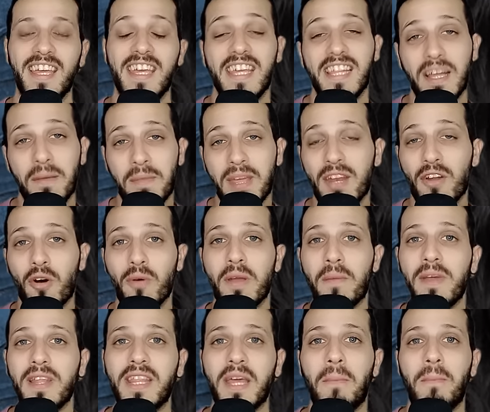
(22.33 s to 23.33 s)
Y también
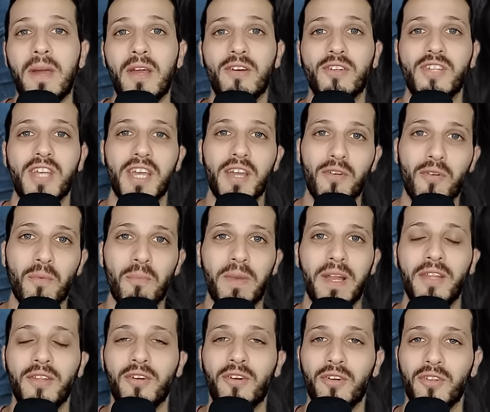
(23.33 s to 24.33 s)
obviamente espero seguir
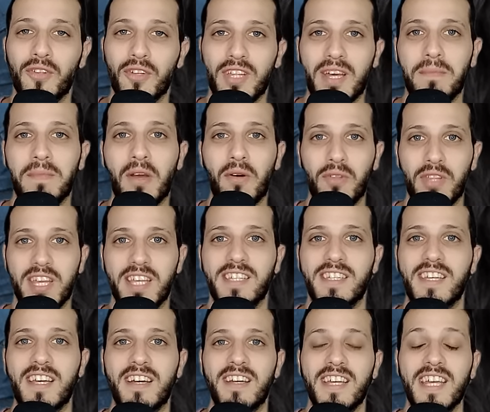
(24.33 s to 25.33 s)
cumpliendo con toda mi
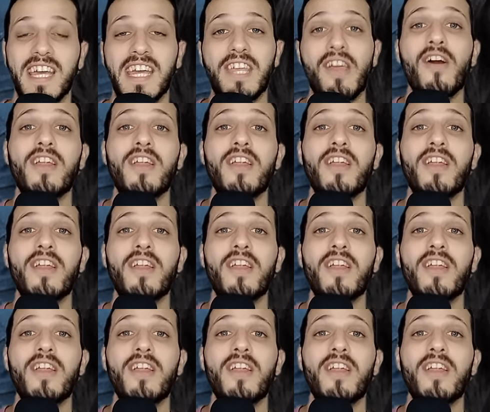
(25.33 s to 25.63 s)
audiencia. Y